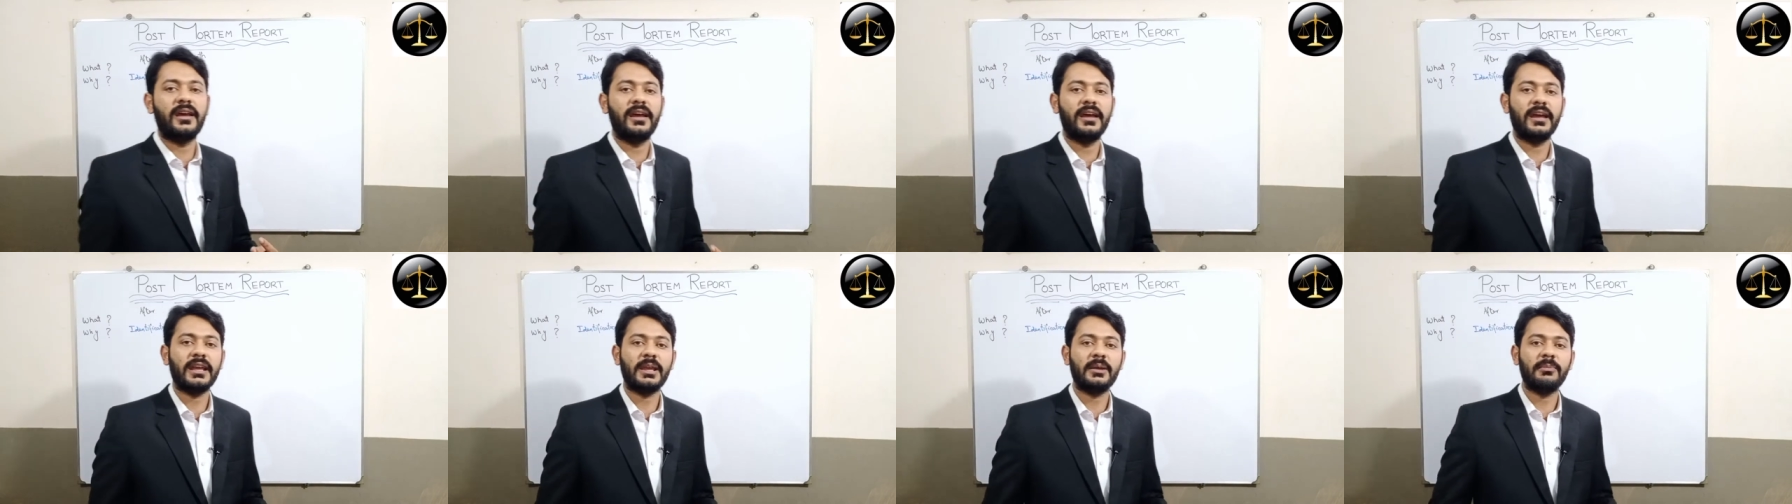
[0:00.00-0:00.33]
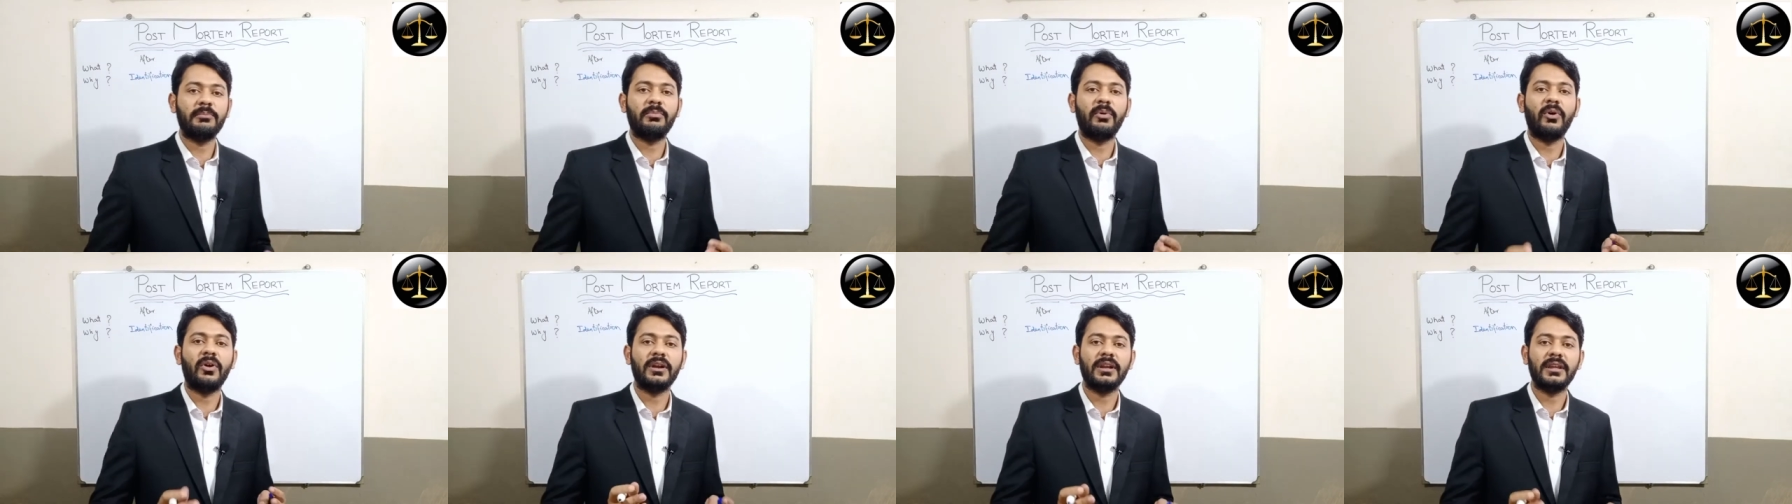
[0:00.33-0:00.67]
है कि
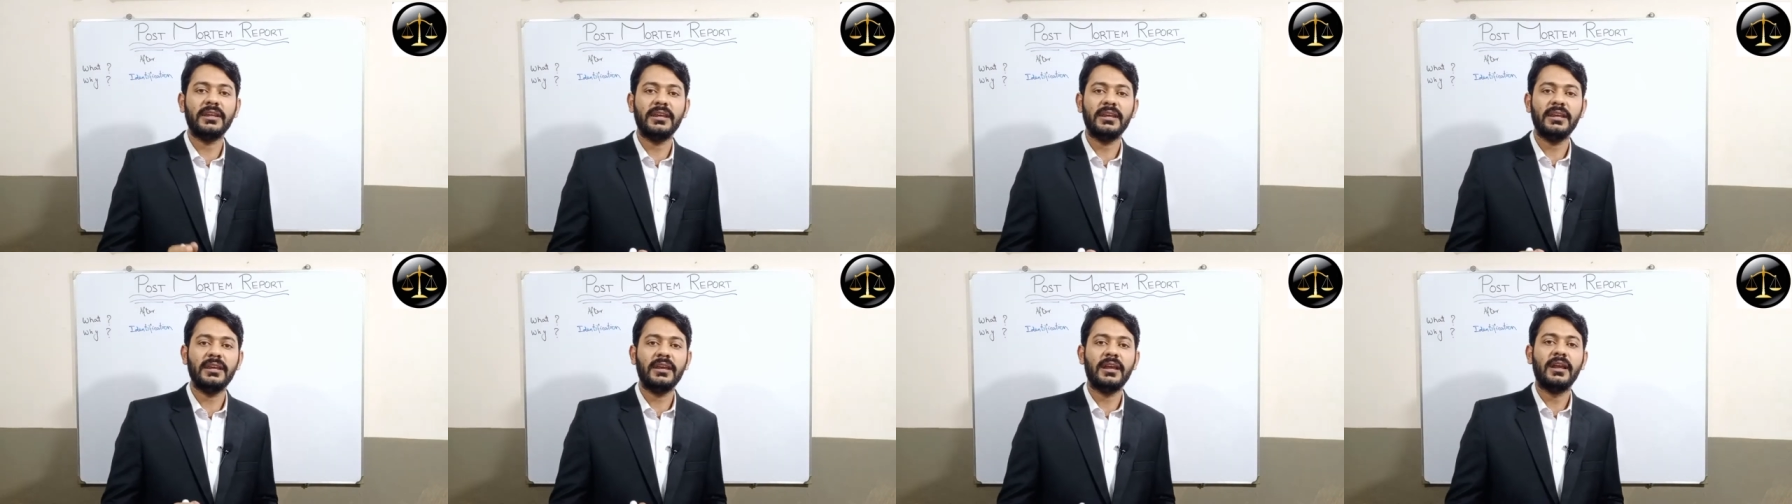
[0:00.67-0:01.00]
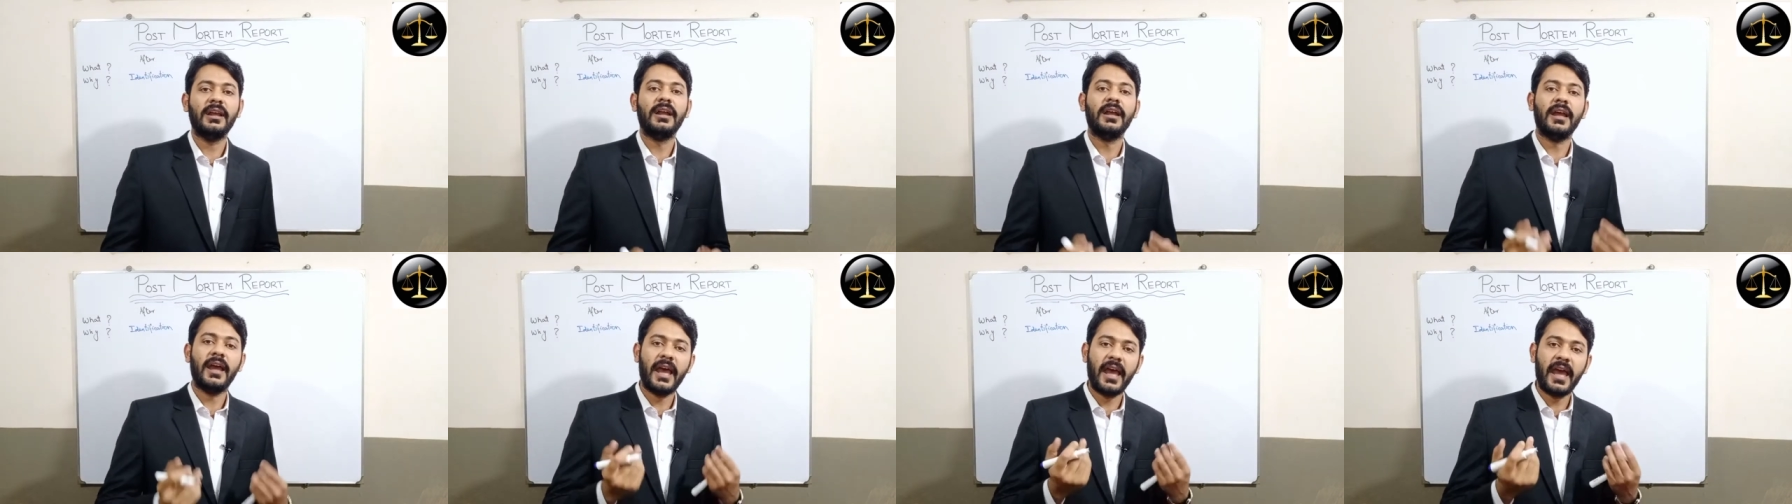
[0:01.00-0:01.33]
बॉडी
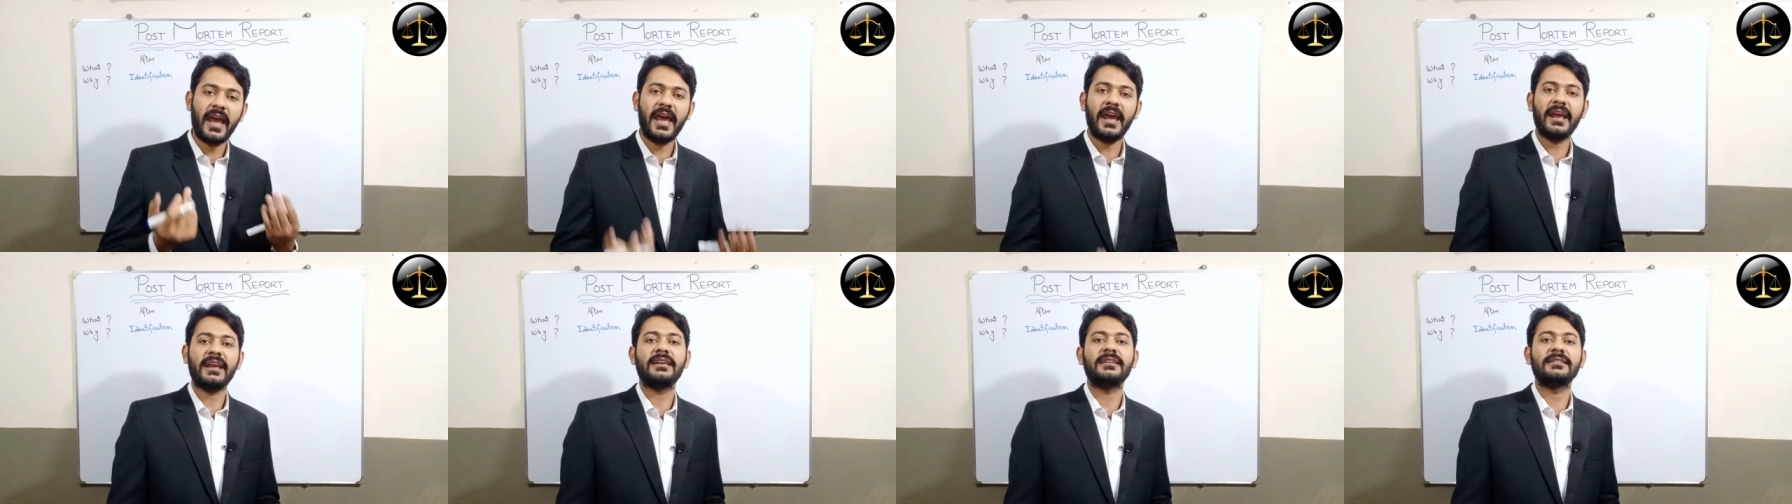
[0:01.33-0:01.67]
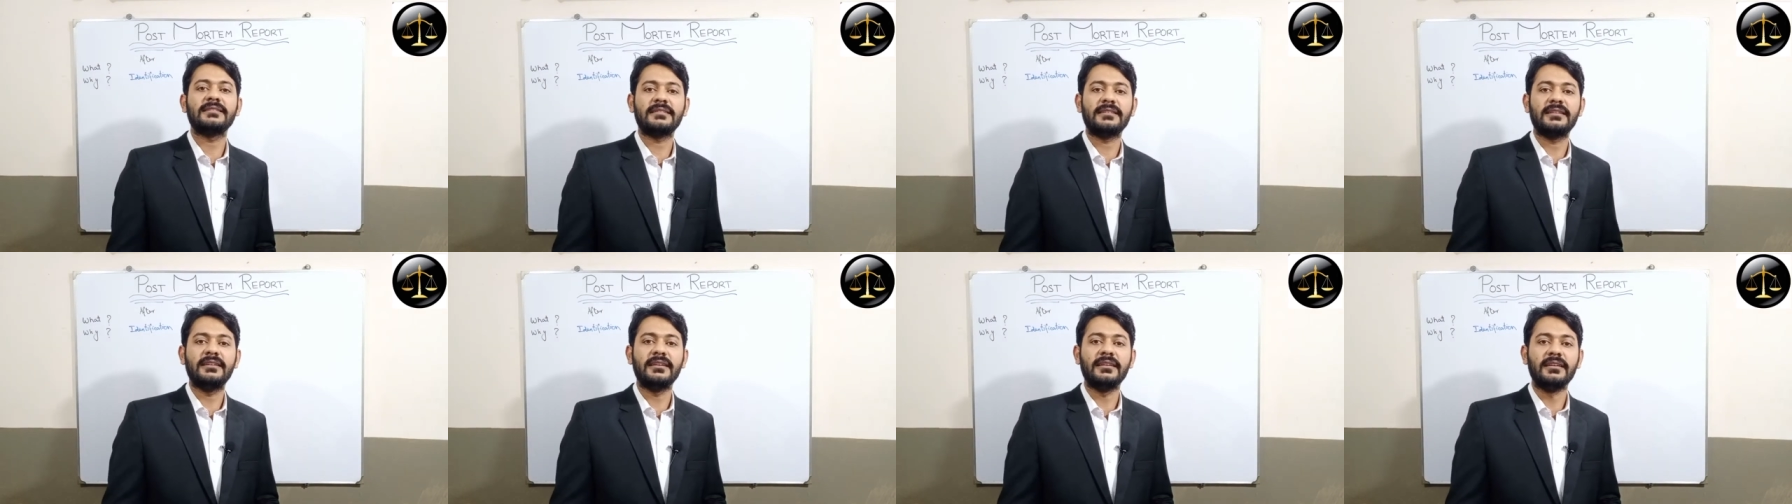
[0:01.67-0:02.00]
है
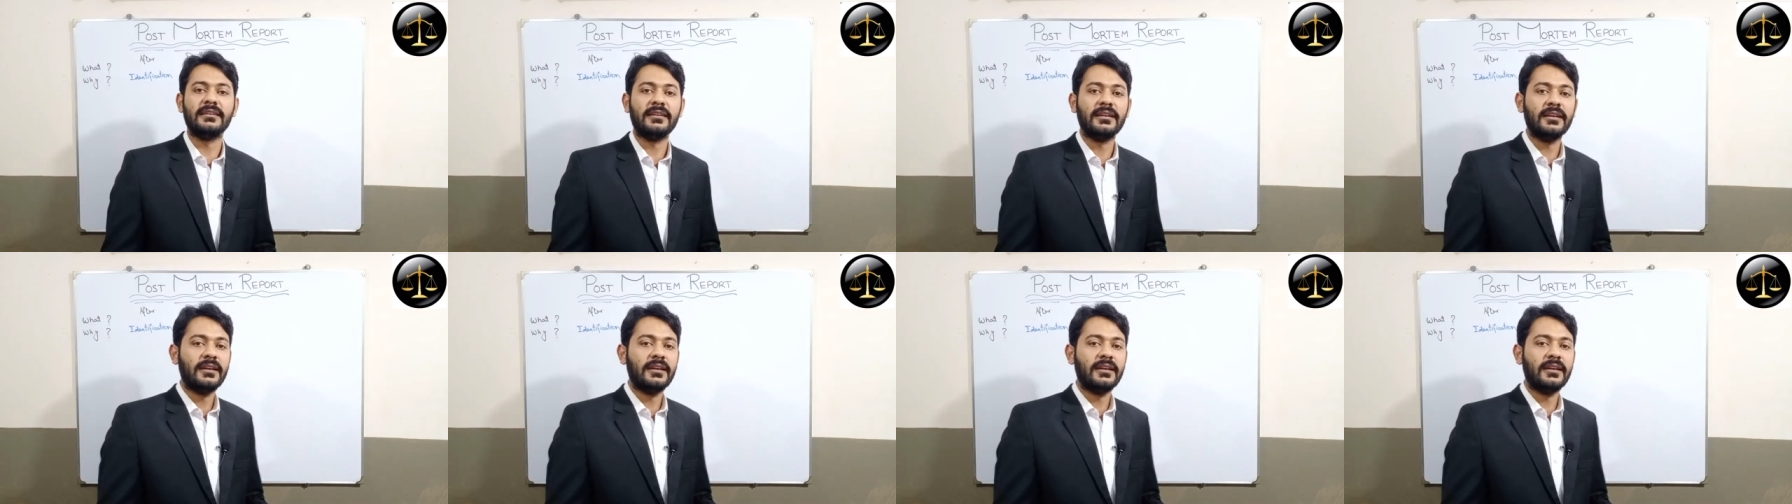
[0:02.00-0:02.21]
किसकी